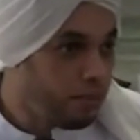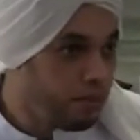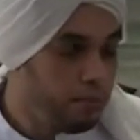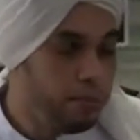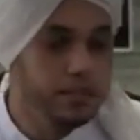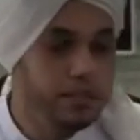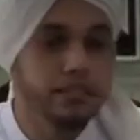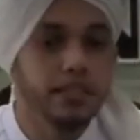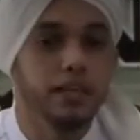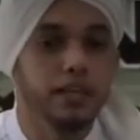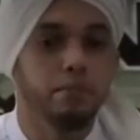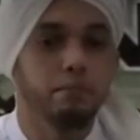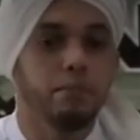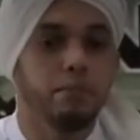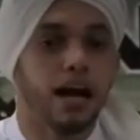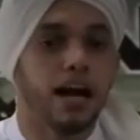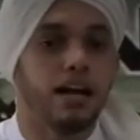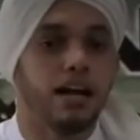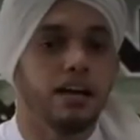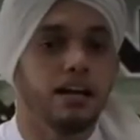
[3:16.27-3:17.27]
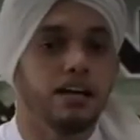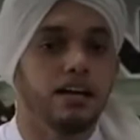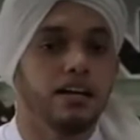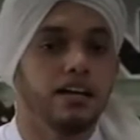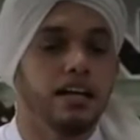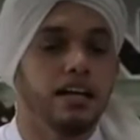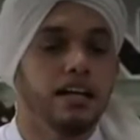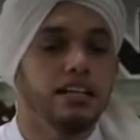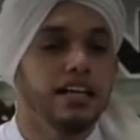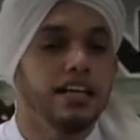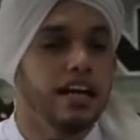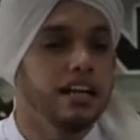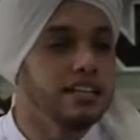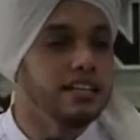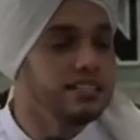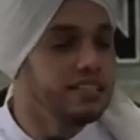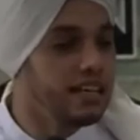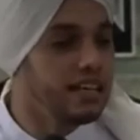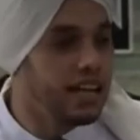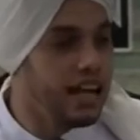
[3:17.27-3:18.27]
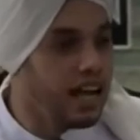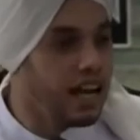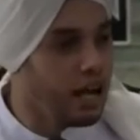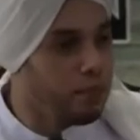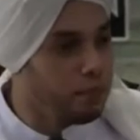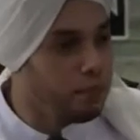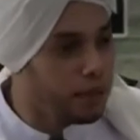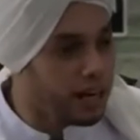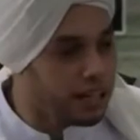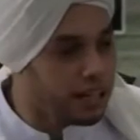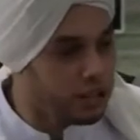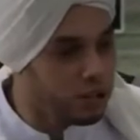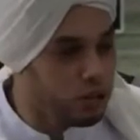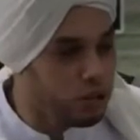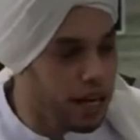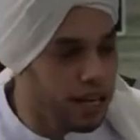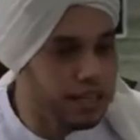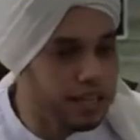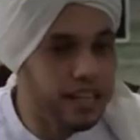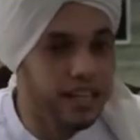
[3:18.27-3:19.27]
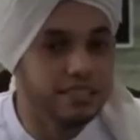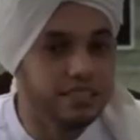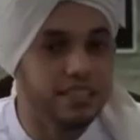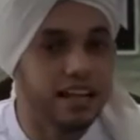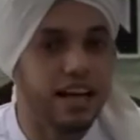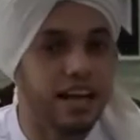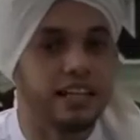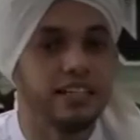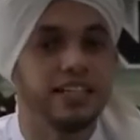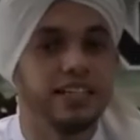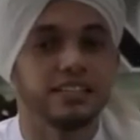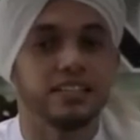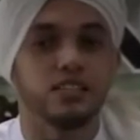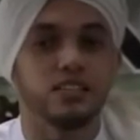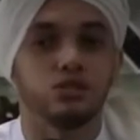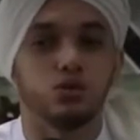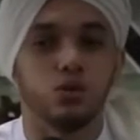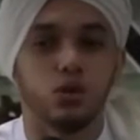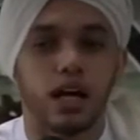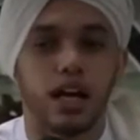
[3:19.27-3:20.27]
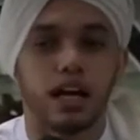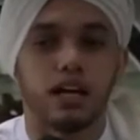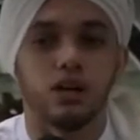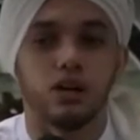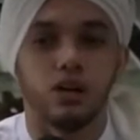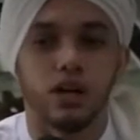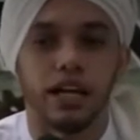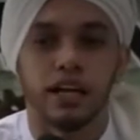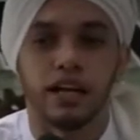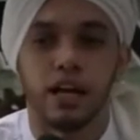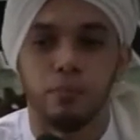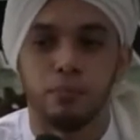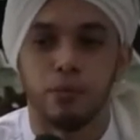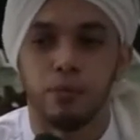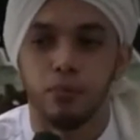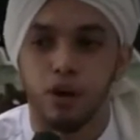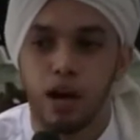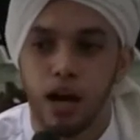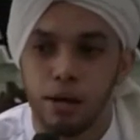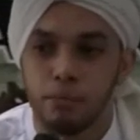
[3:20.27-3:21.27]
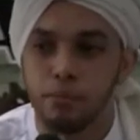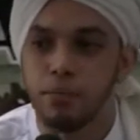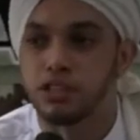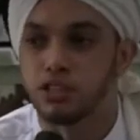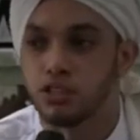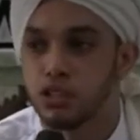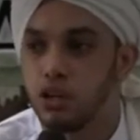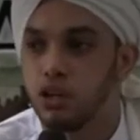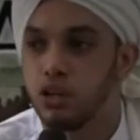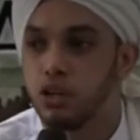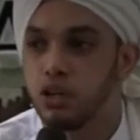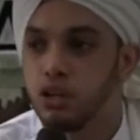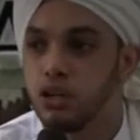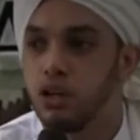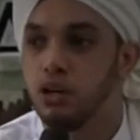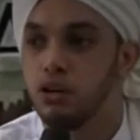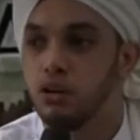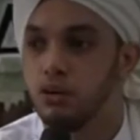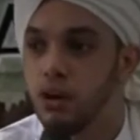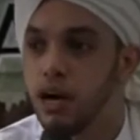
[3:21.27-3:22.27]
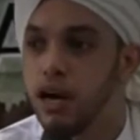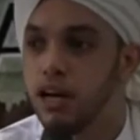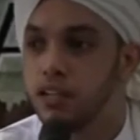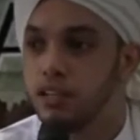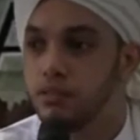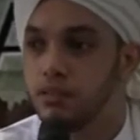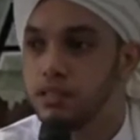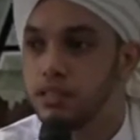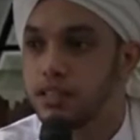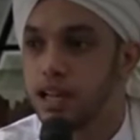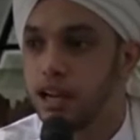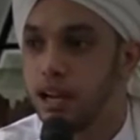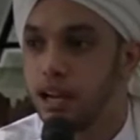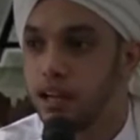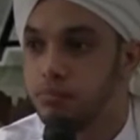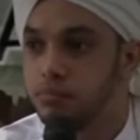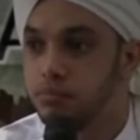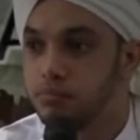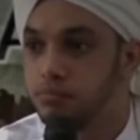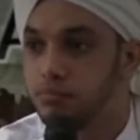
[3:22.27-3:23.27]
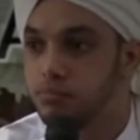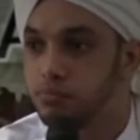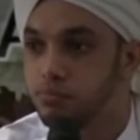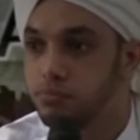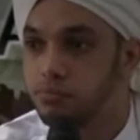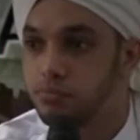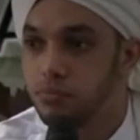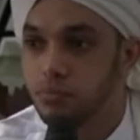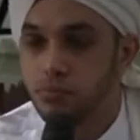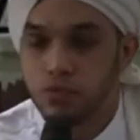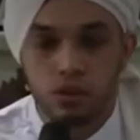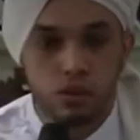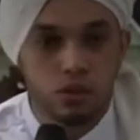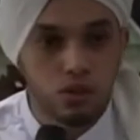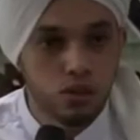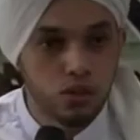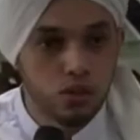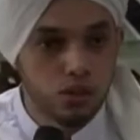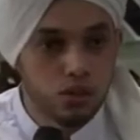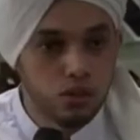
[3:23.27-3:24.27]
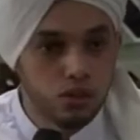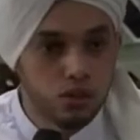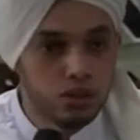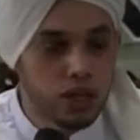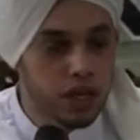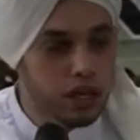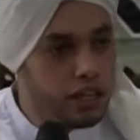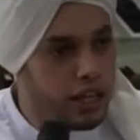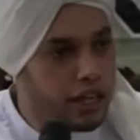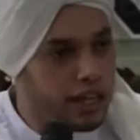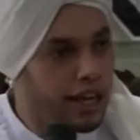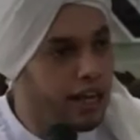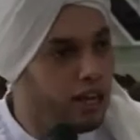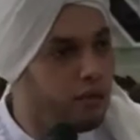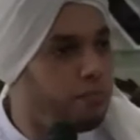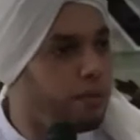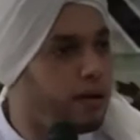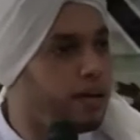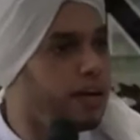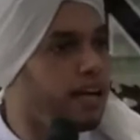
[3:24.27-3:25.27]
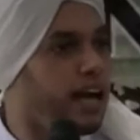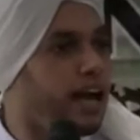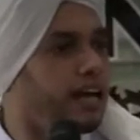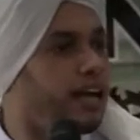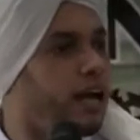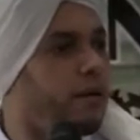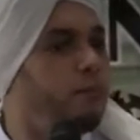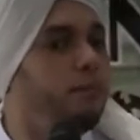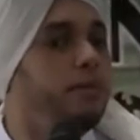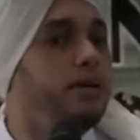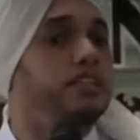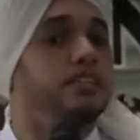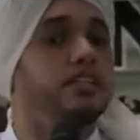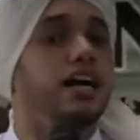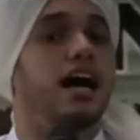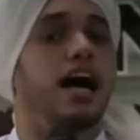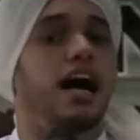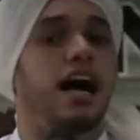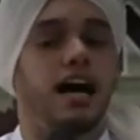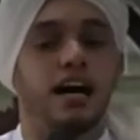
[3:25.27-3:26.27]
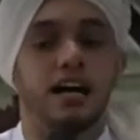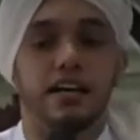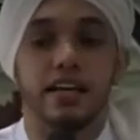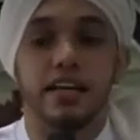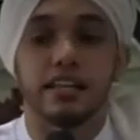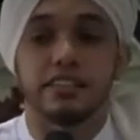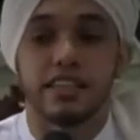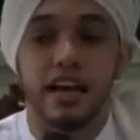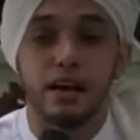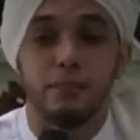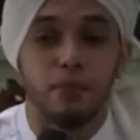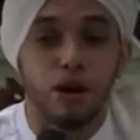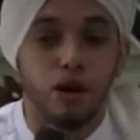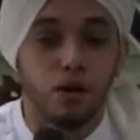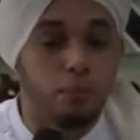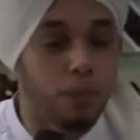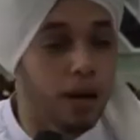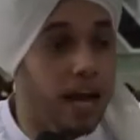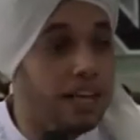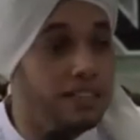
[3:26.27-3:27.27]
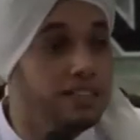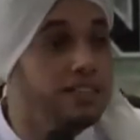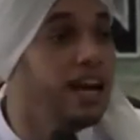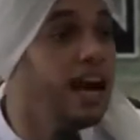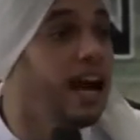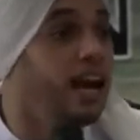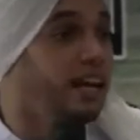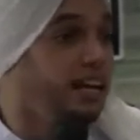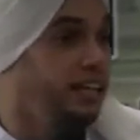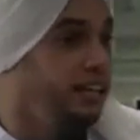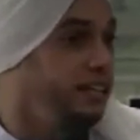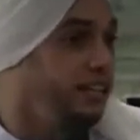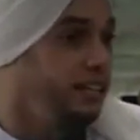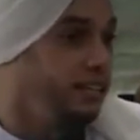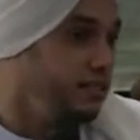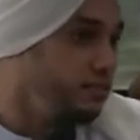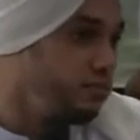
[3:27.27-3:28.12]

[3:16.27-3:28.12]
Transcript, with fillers: menyimpang dari segala peraturan yang telah ditentukan oleh Nabi Muhammad Shallallahu Alaihi Wasallam. Jadi kalau perkara bid'ah kita mau pelajari,